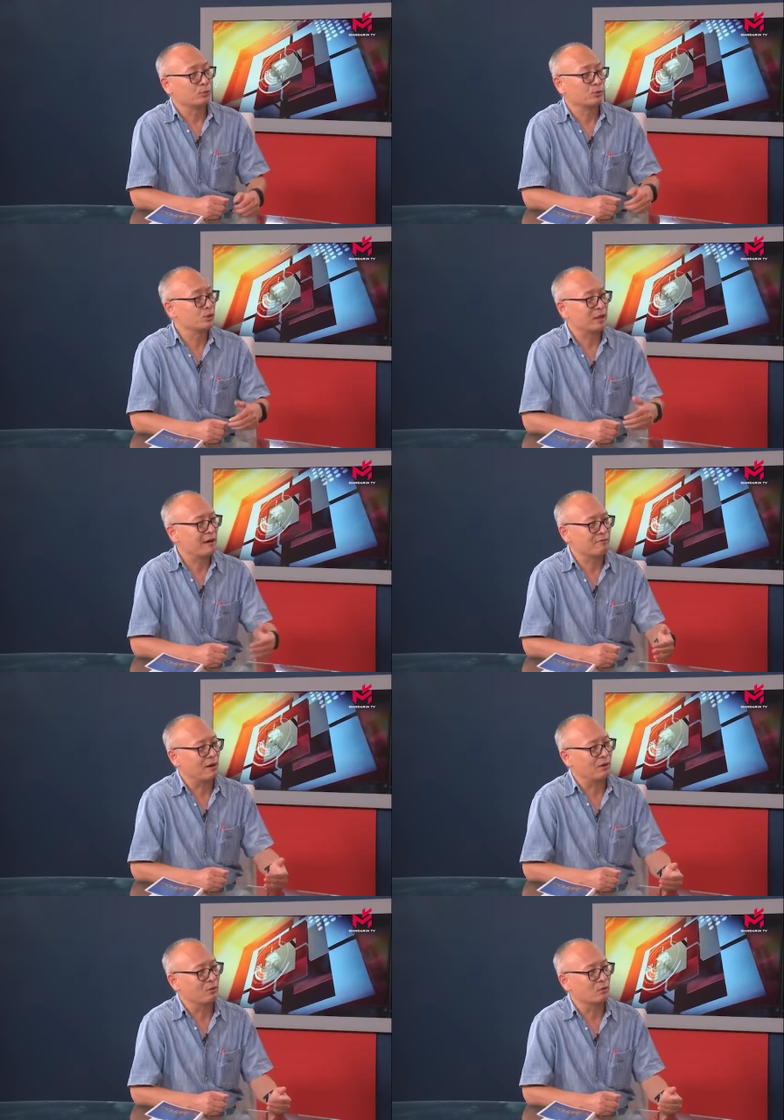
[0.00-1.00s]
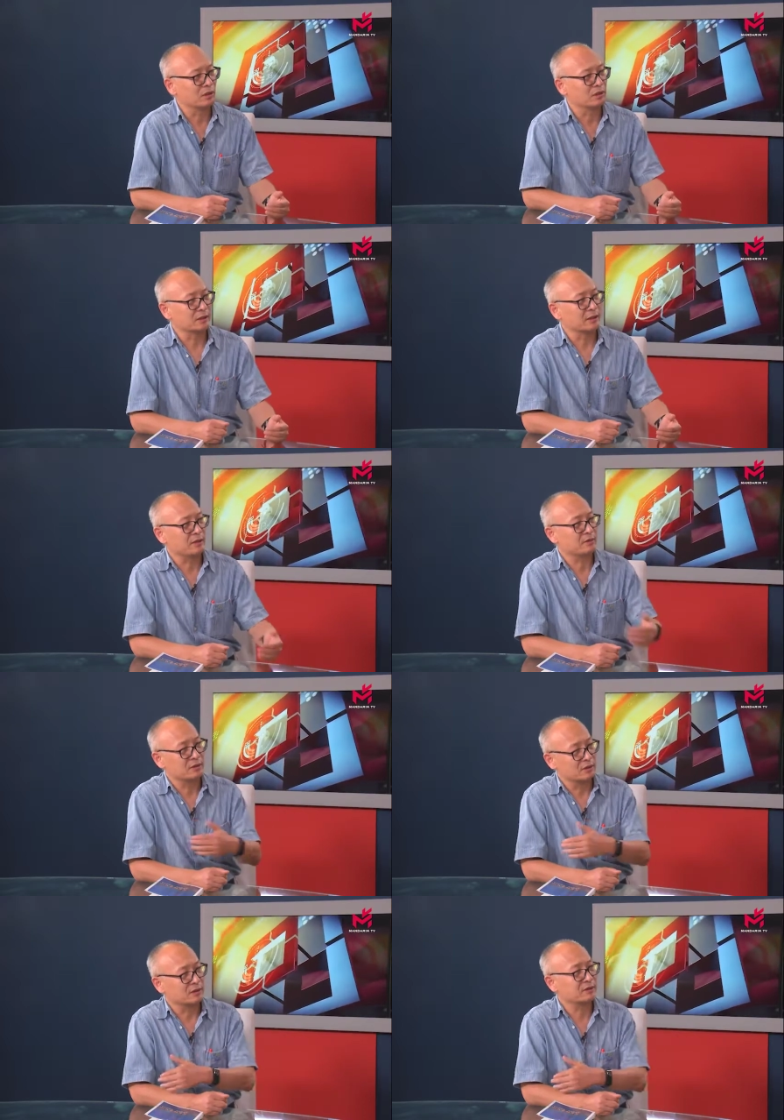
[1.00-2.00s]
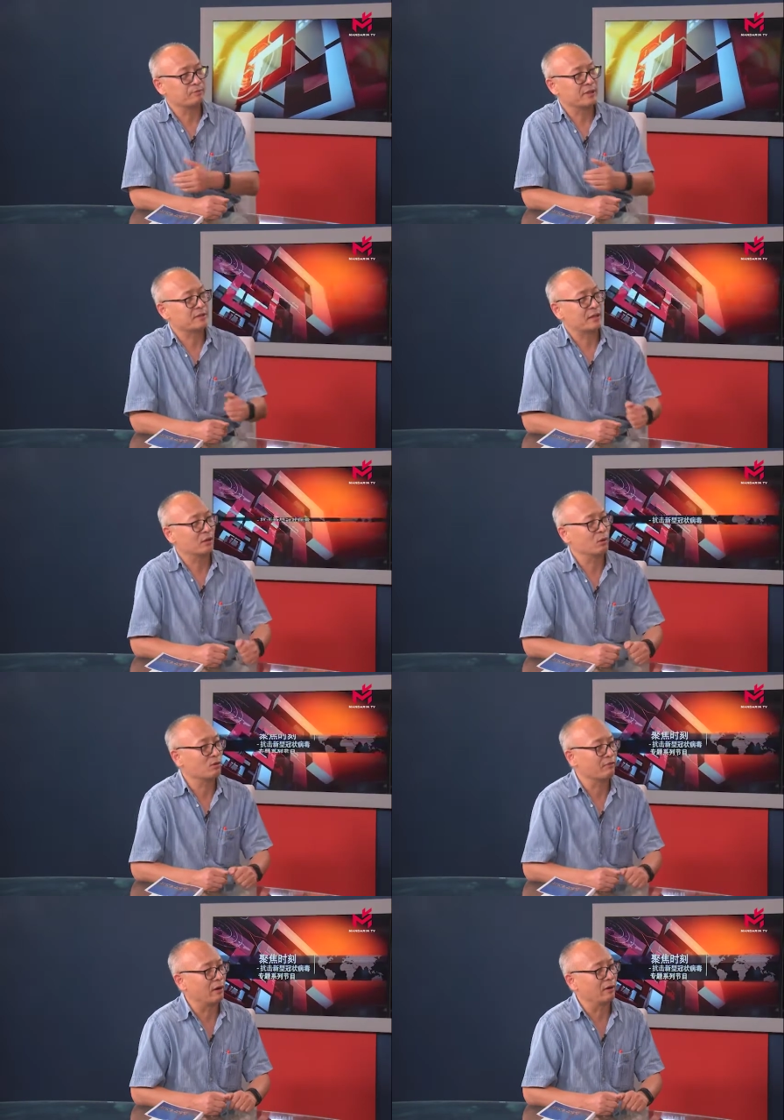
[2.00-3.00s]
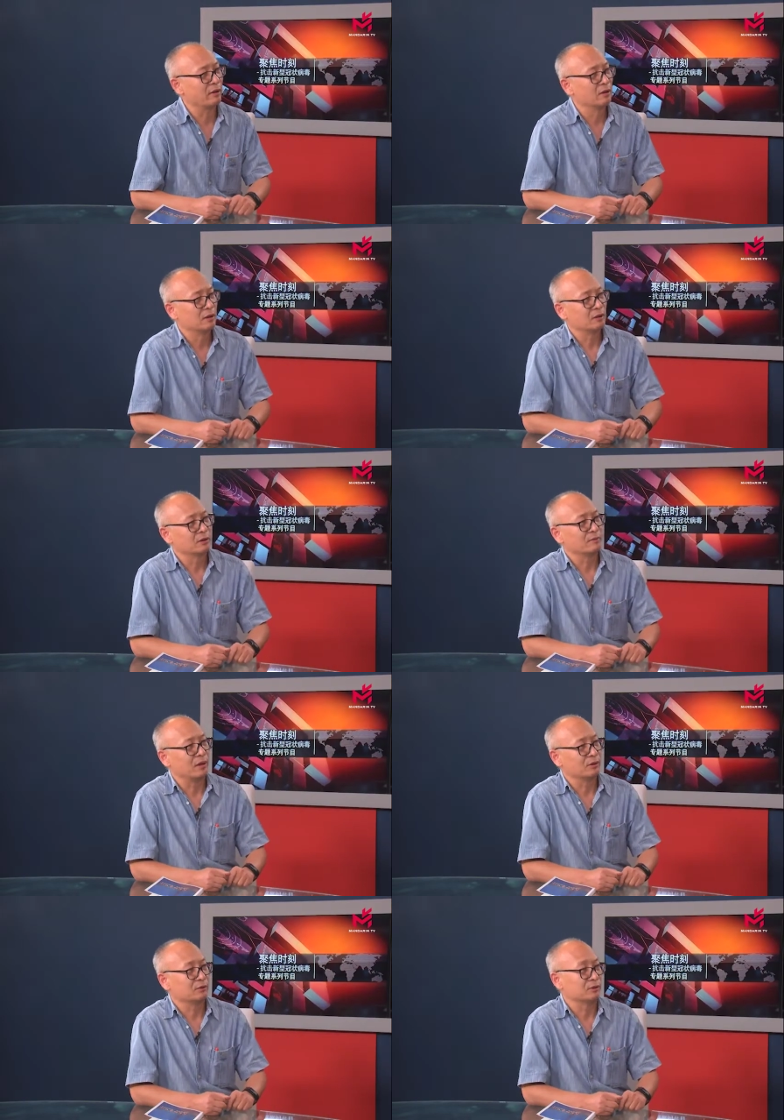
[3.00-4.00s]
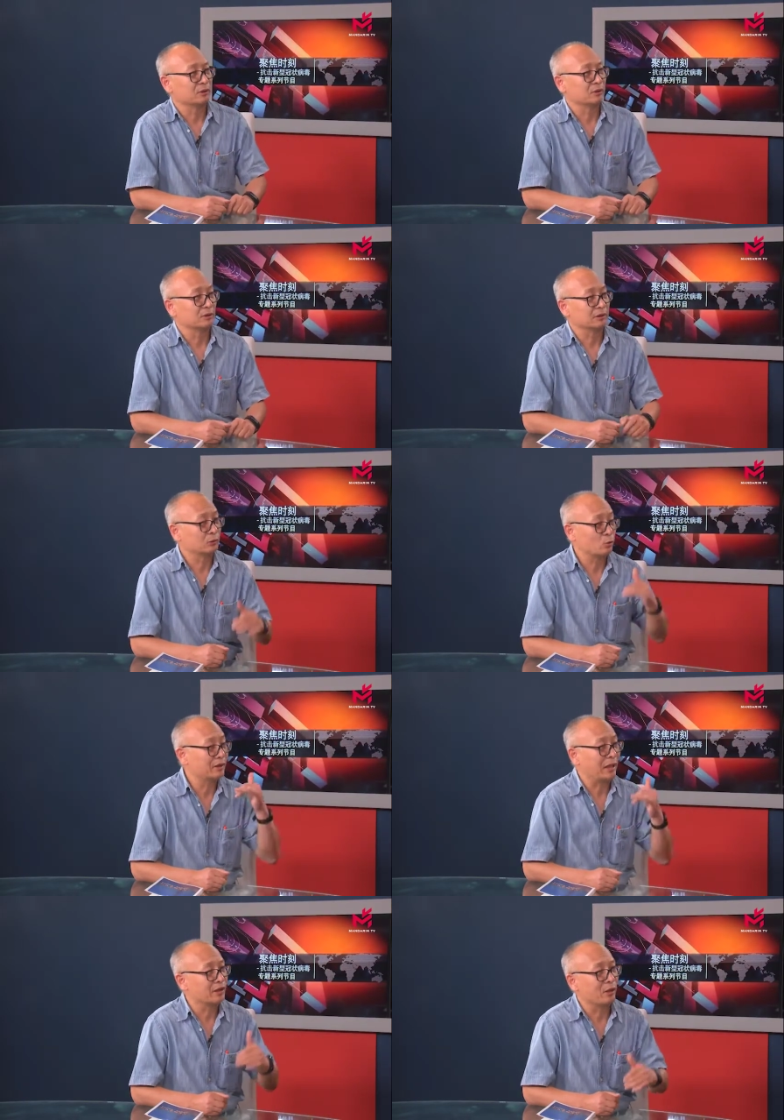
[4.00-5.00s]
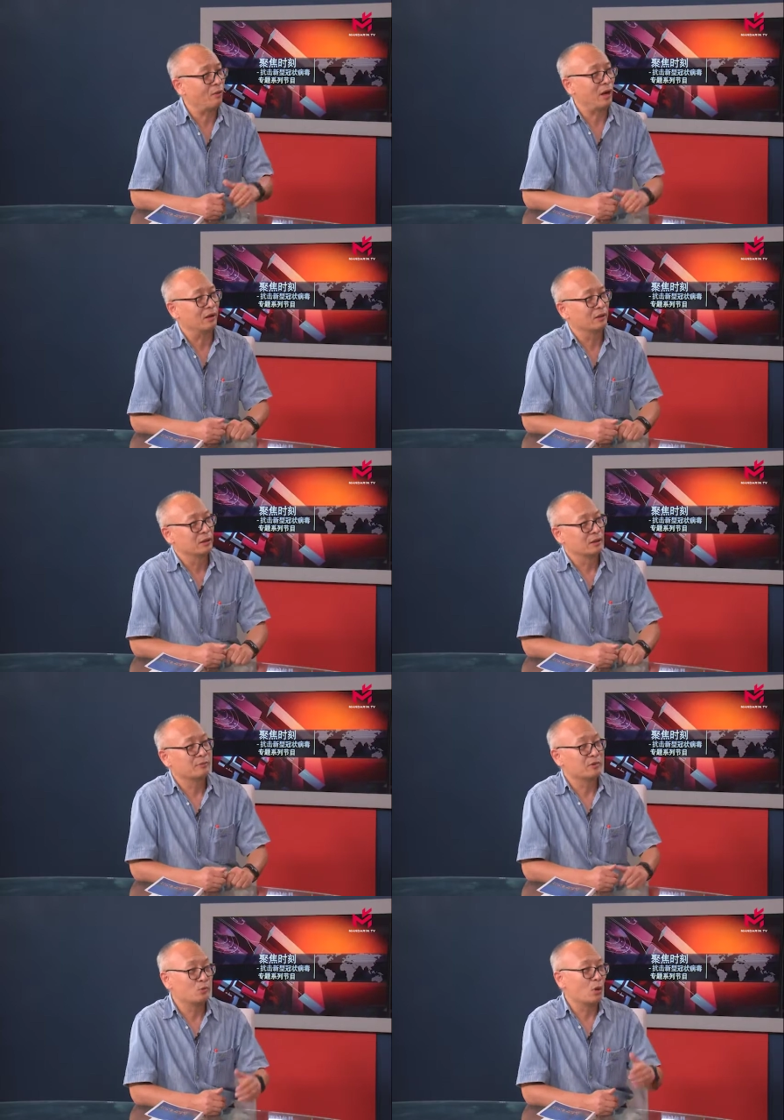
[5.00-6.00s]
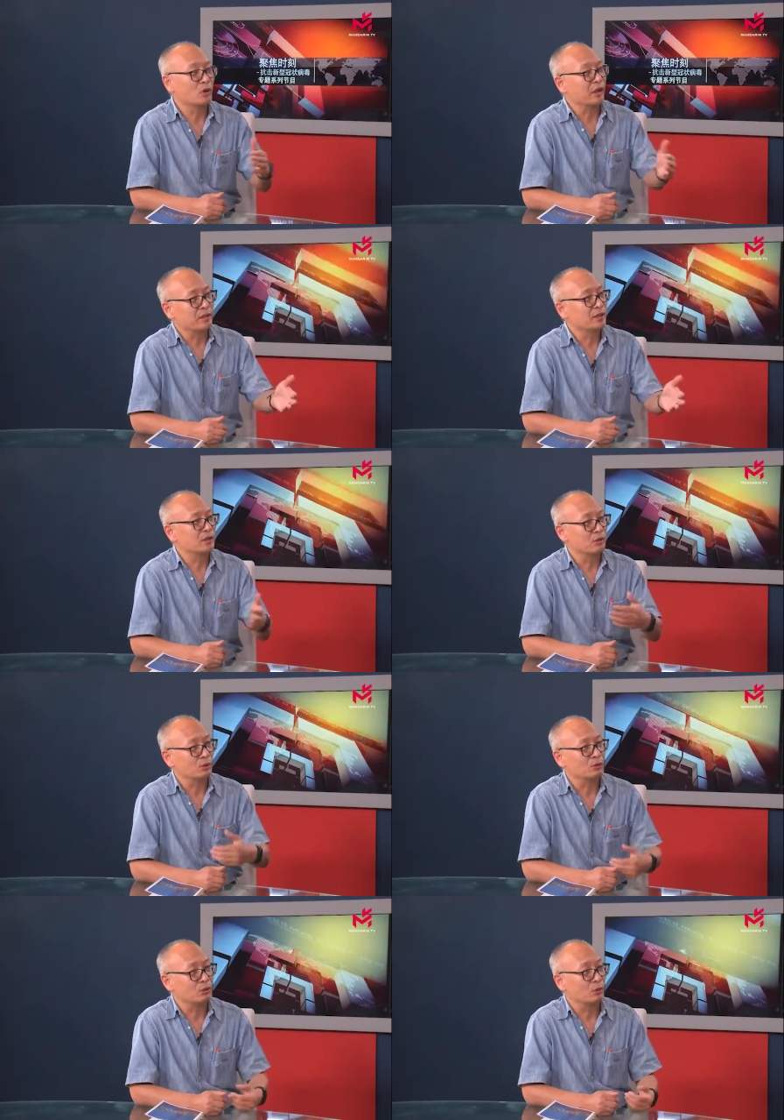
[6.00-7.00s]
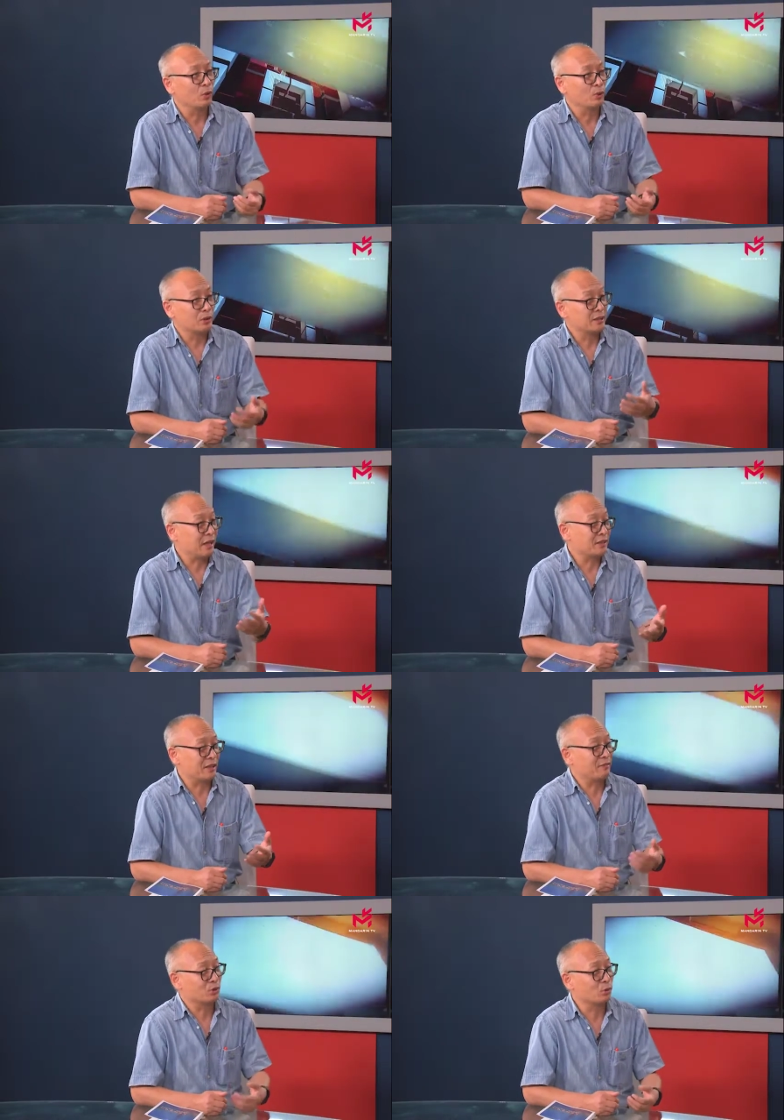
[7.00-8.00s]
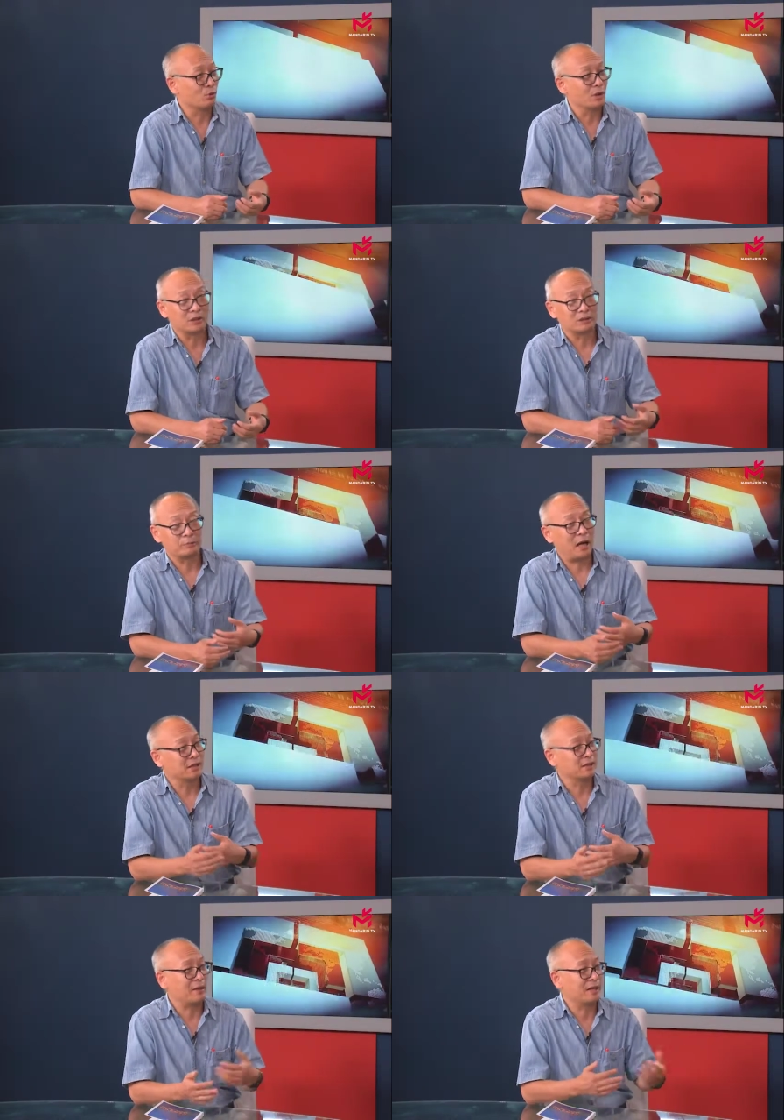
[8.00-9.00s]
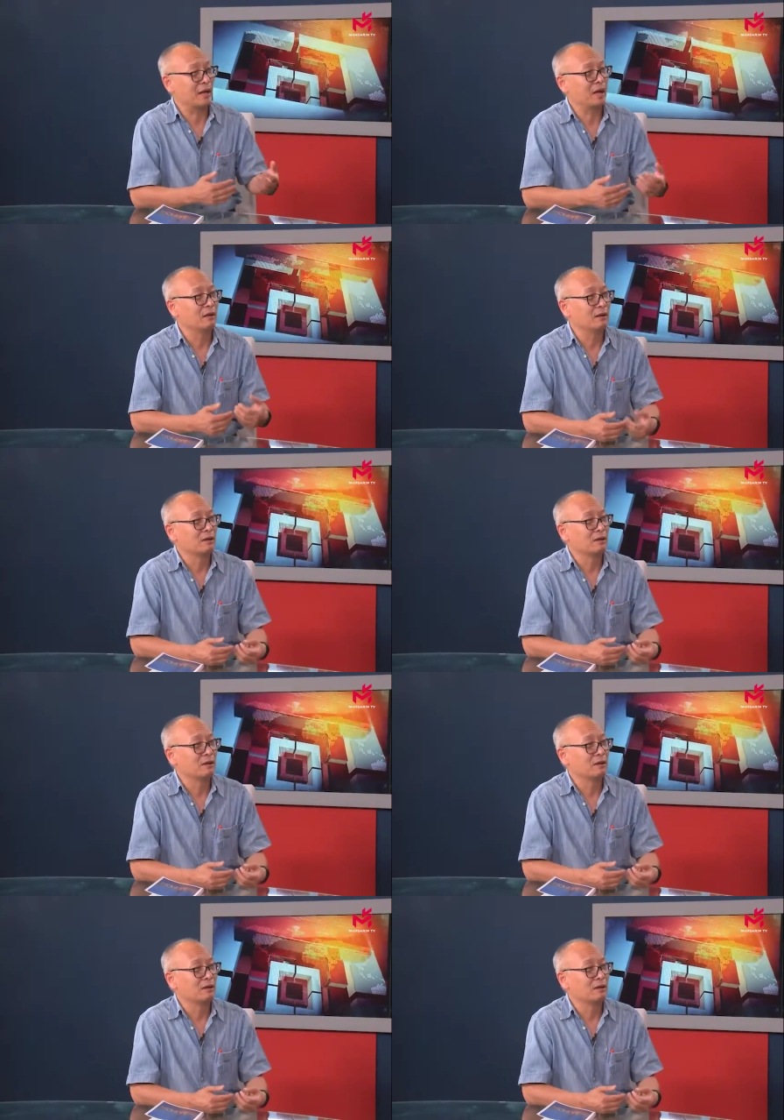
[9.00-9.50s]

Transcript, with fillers: 去看望，我整天人憋在后方，对吧？就是光打电话。那么员工肯定会有其他想法，说我怕这怕那。